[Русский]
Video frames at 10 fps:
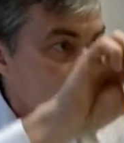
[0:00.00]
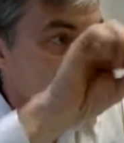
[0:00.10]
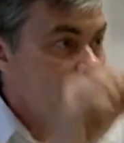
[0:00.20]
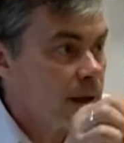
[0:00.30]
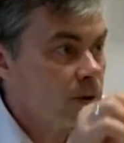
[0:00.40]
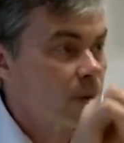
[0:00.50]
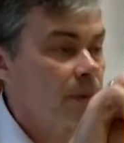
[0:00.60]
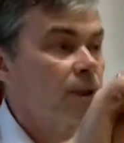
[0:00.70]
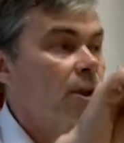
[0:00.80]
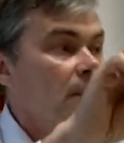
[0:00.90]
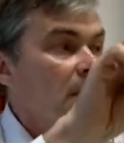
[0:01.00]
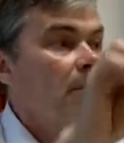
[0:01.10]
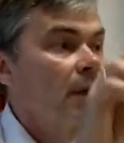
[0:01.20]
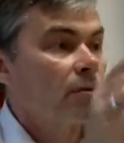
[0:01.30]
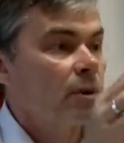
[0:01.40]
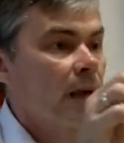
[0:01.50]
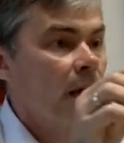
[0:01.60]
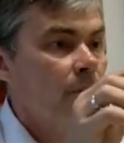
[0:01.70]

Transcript: брейки топ, значит, сломать вот так.